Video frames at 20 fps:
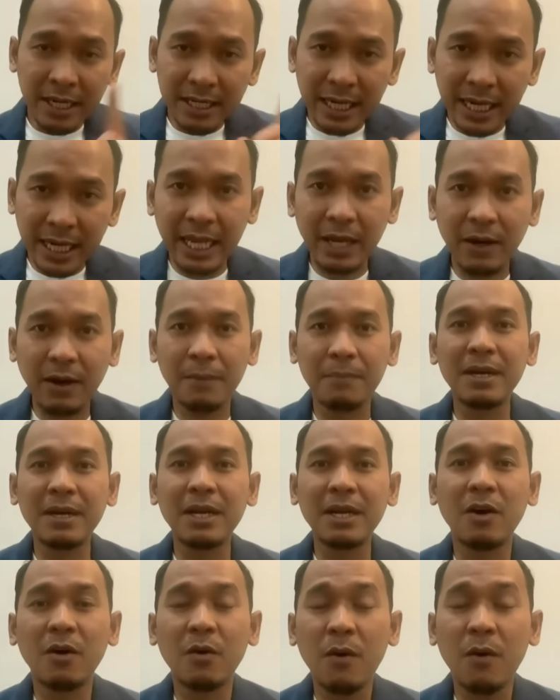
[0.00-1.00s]
จะเกี่ยวกับเรื่
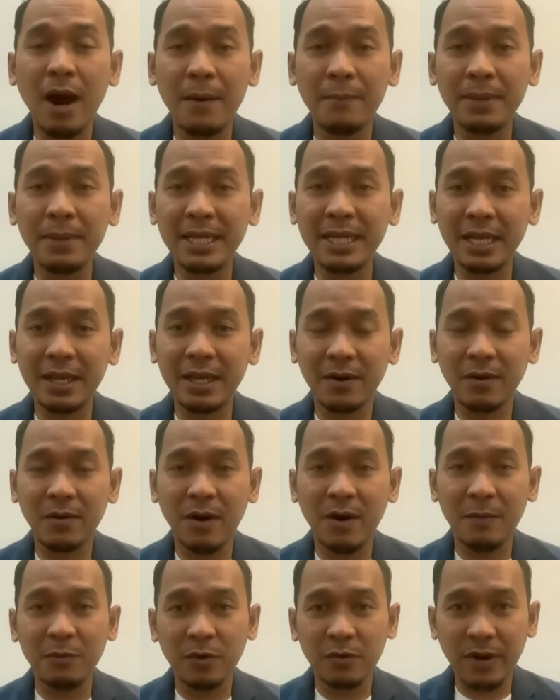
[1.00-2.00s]
องของความมิติของค
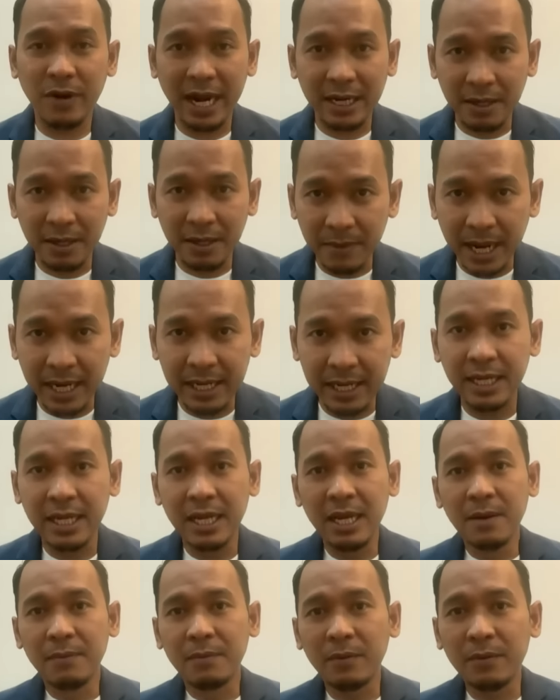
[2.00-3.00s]
วามรุนแรงหรือไม่
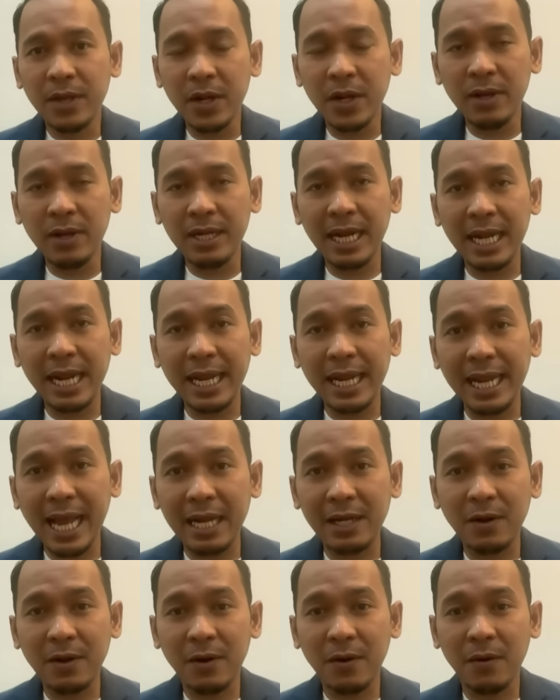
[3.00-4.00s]
ผมคิดว่าแถลงกา
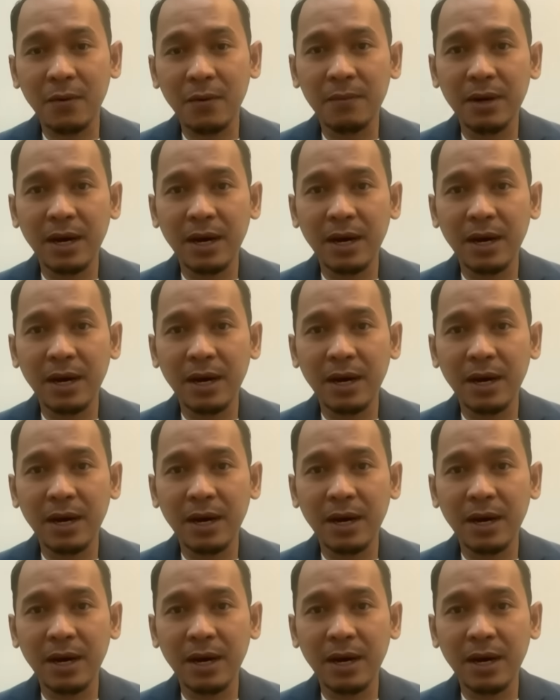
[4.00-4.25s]
รของ